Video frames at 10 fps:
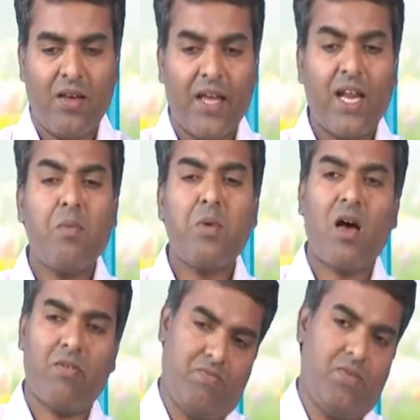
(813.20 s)

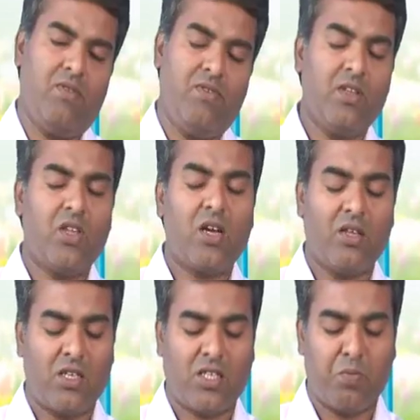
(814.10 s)
எரேமியா தீர்க்க
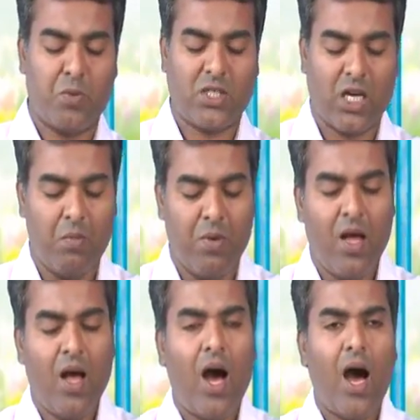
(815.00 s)
தரிசன புஸ்தகம்
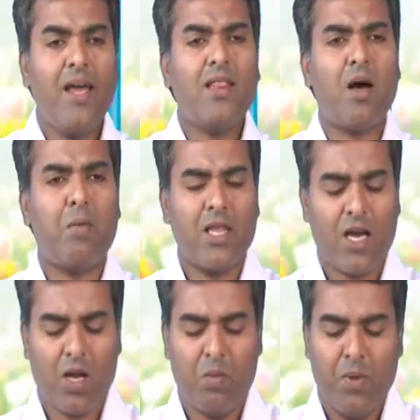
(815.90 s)
ஐந்தாம்
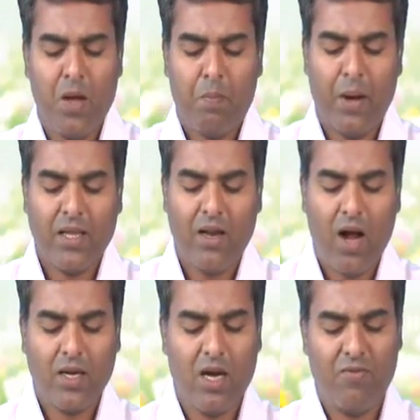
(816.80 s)
அதிகாரம்
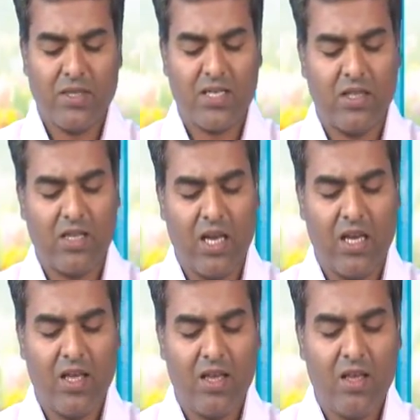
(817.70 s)
பதினான்காம் வசனத்திலே
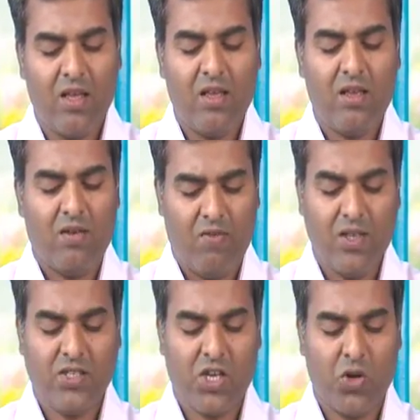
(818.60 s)

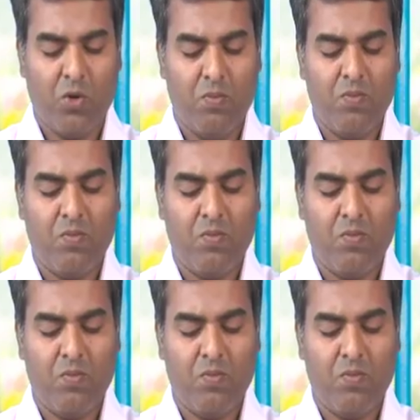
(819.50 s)
வாசிக்கிறோம்